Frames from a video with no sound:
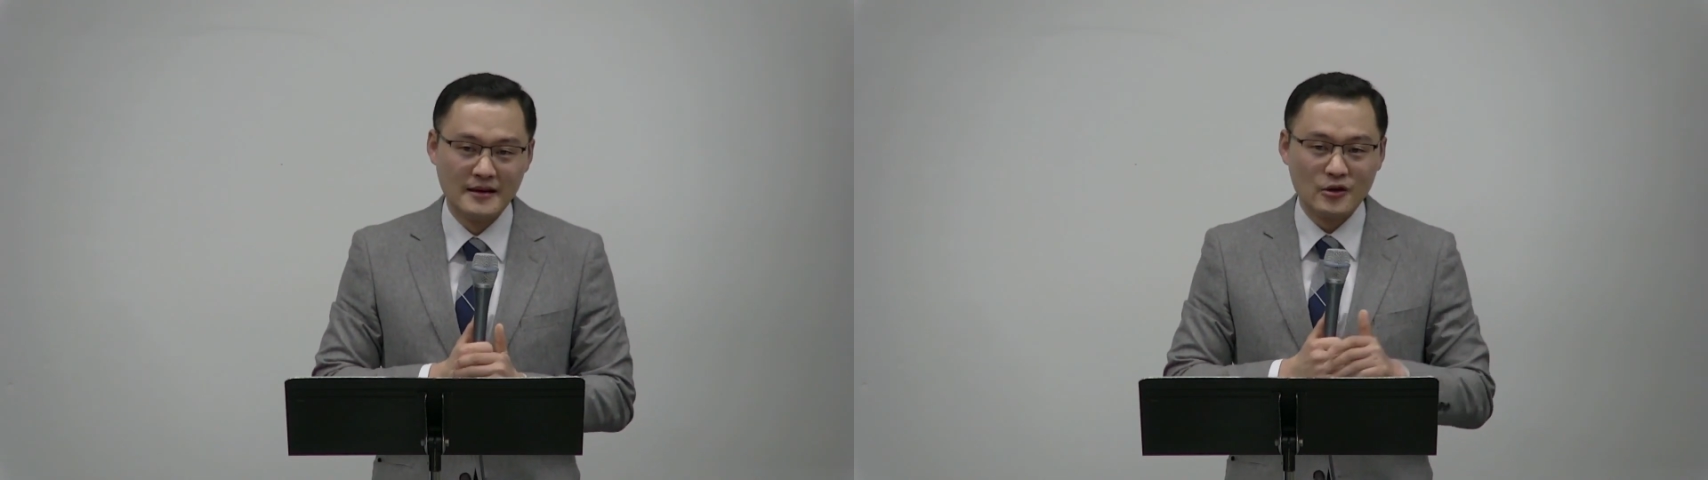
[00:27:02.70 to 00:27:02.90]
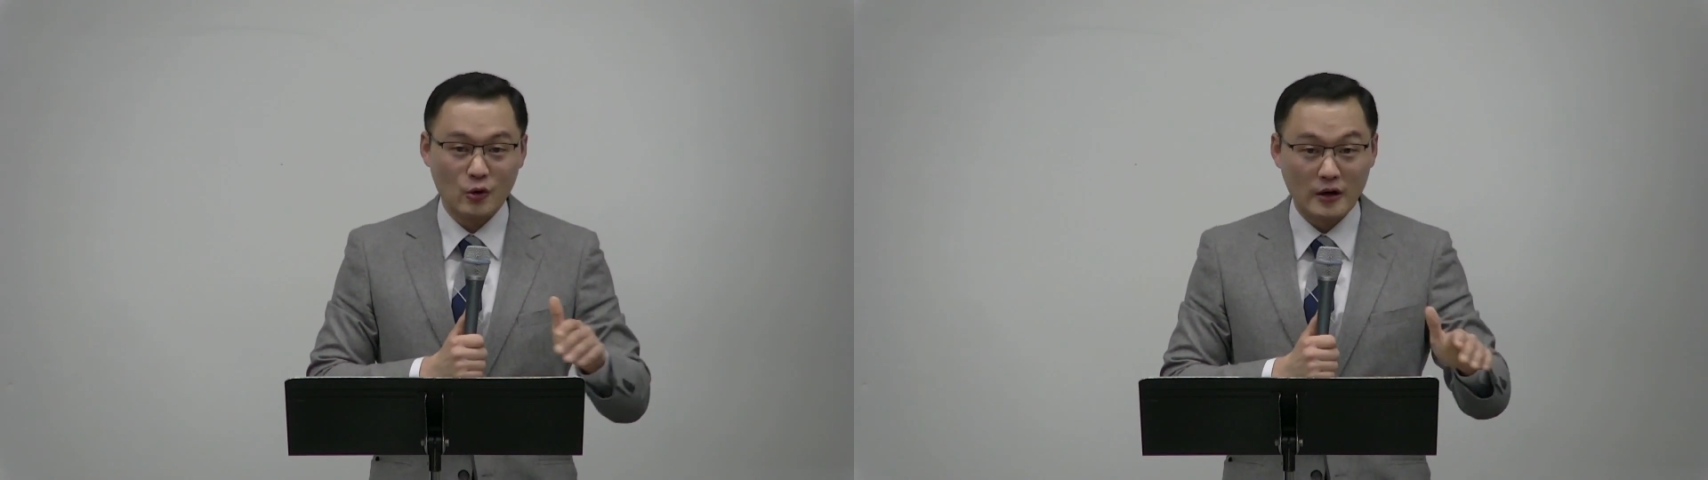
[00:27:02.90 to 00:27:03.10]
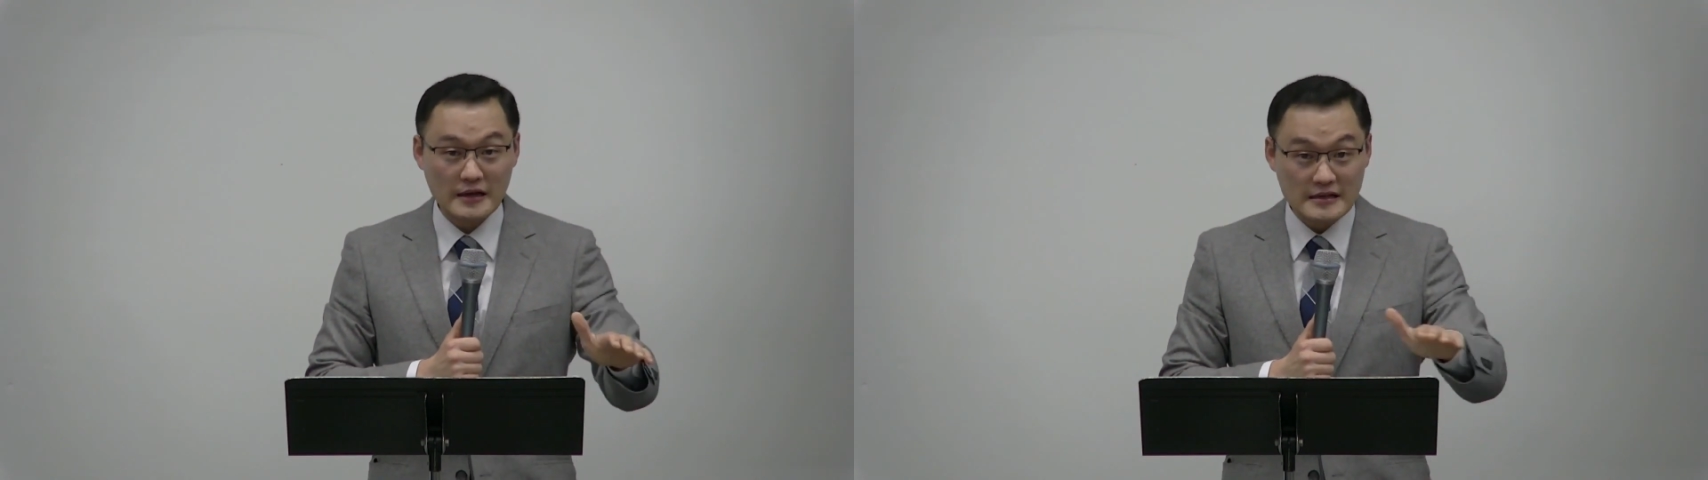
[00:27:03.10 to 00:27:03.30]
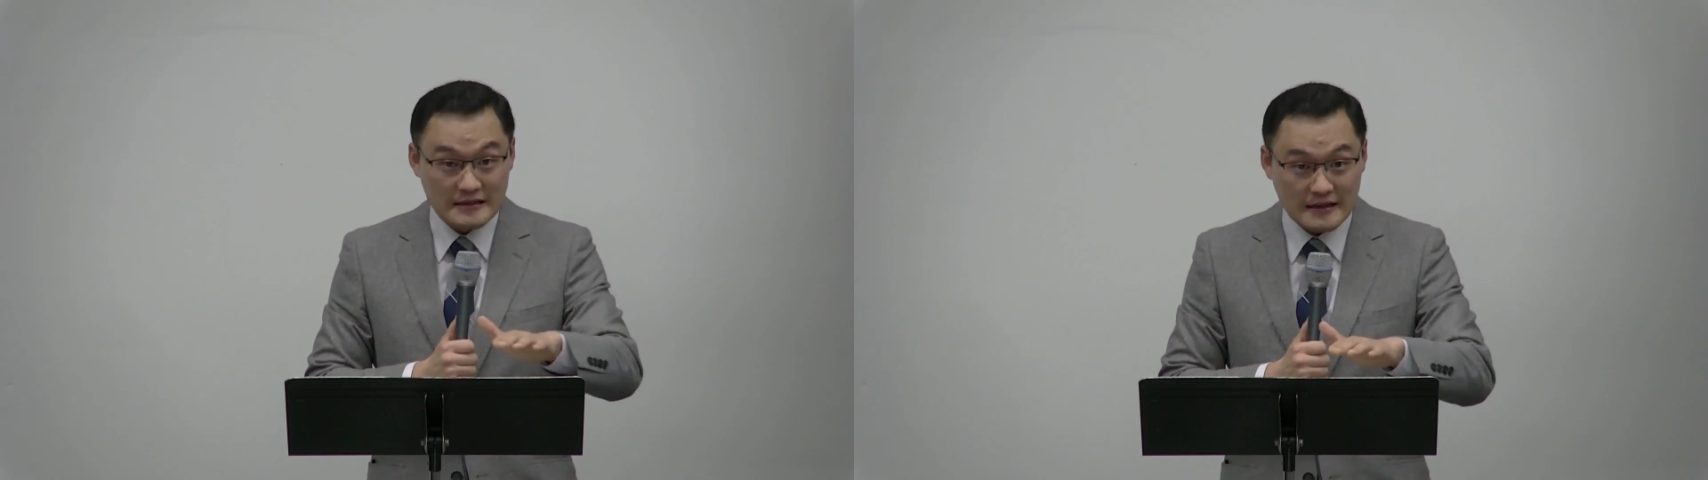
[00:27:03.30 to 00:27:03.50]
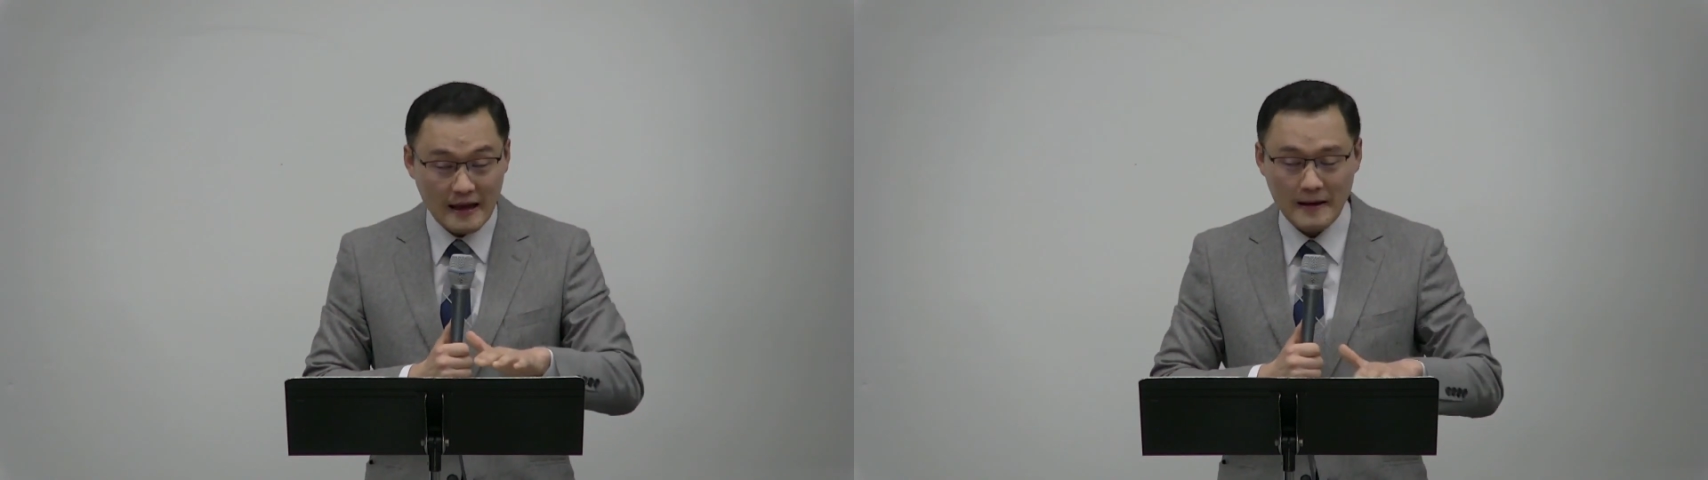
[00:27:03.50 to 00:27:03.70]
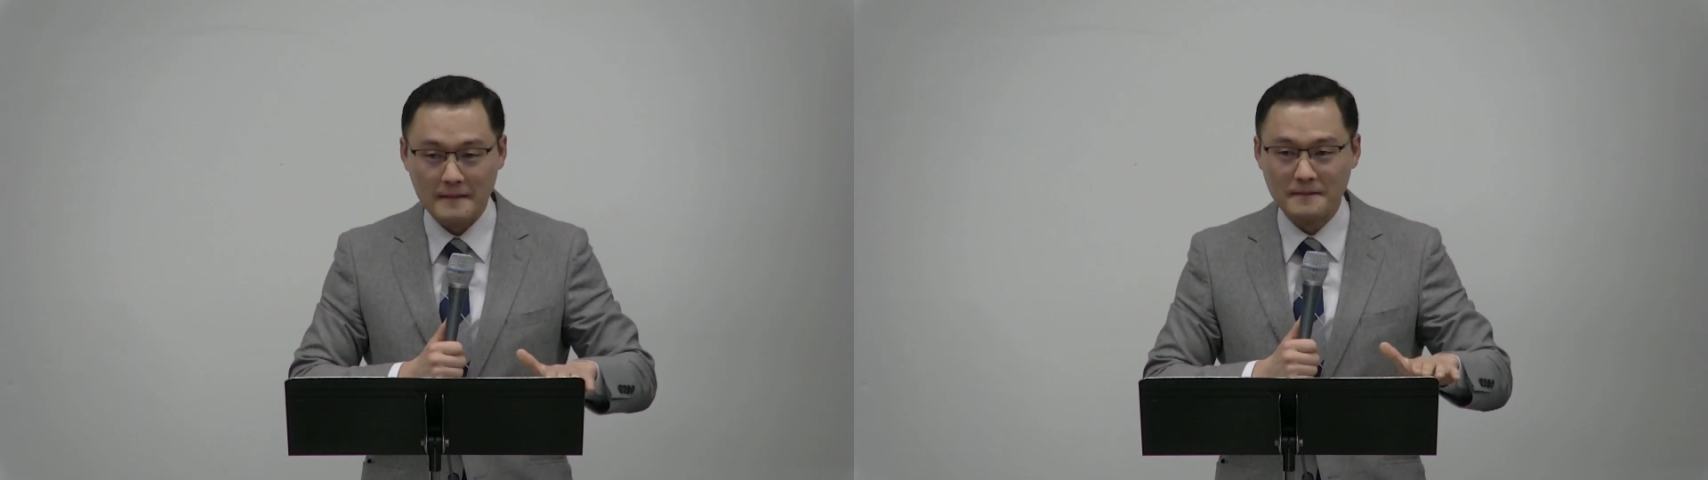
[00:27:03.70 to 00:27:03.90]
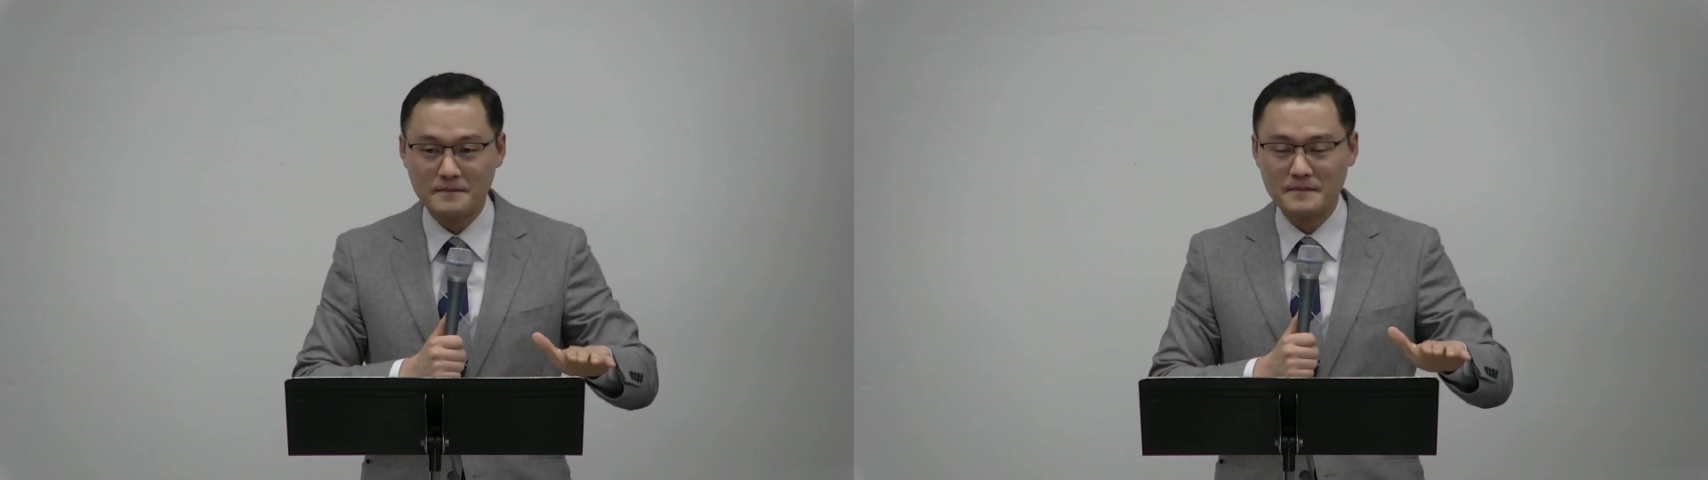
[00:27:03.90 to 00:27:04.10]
교회 안에 있는데